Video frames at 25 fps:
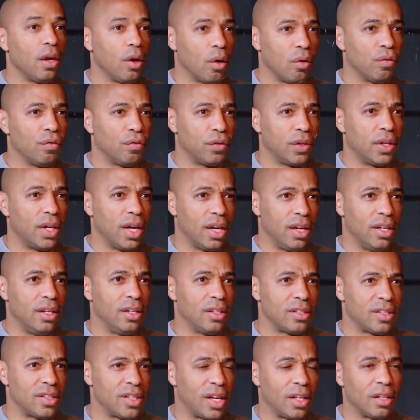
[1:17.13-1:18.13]
Hendrick vem
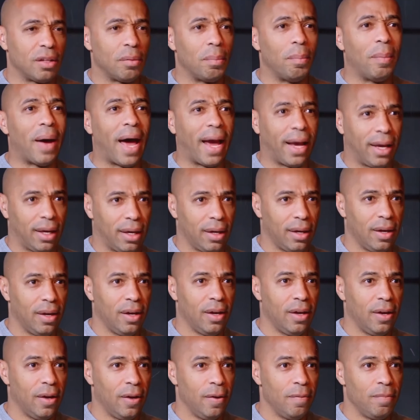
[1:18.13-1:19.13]
tendo no Real Madrid
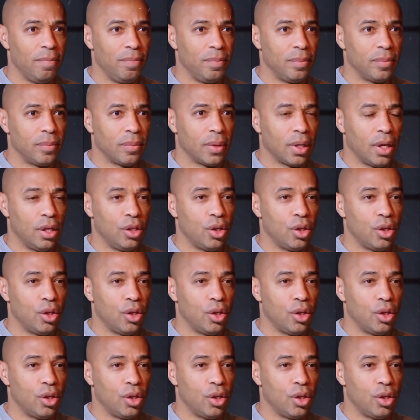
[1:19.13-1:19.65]
nesse início de